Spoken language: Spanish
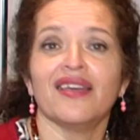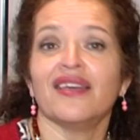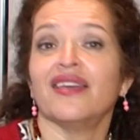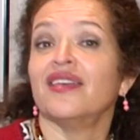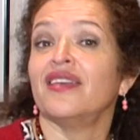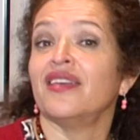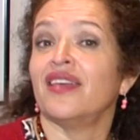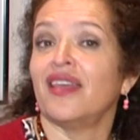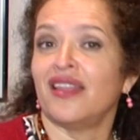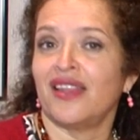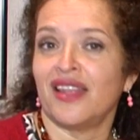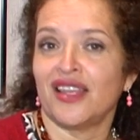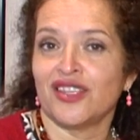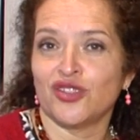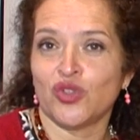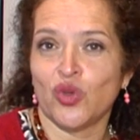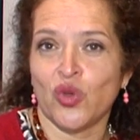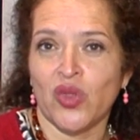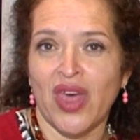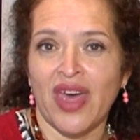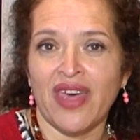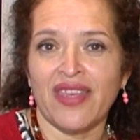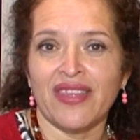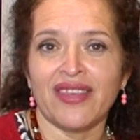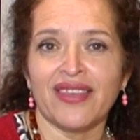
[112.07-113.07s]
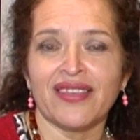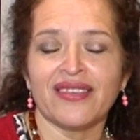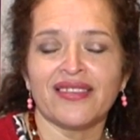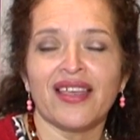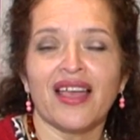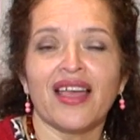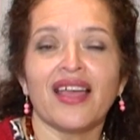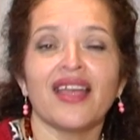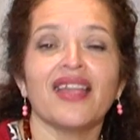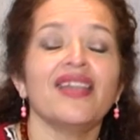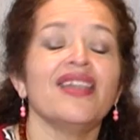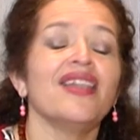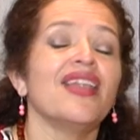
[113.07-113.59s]
y en las ciudades
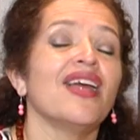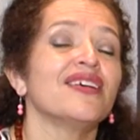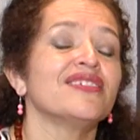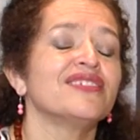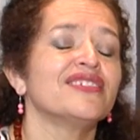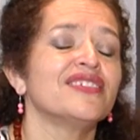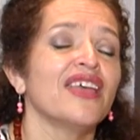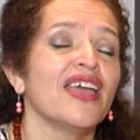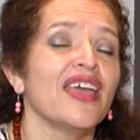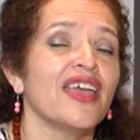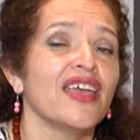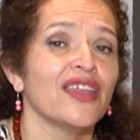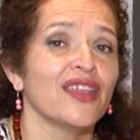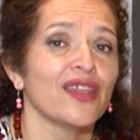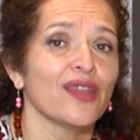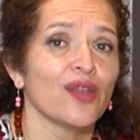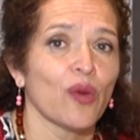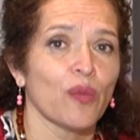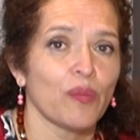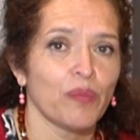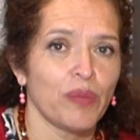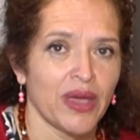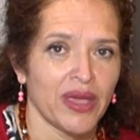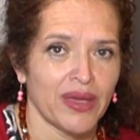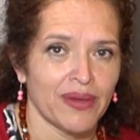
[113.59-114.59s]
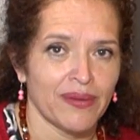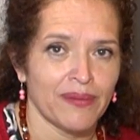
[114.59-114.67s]
la CNOP.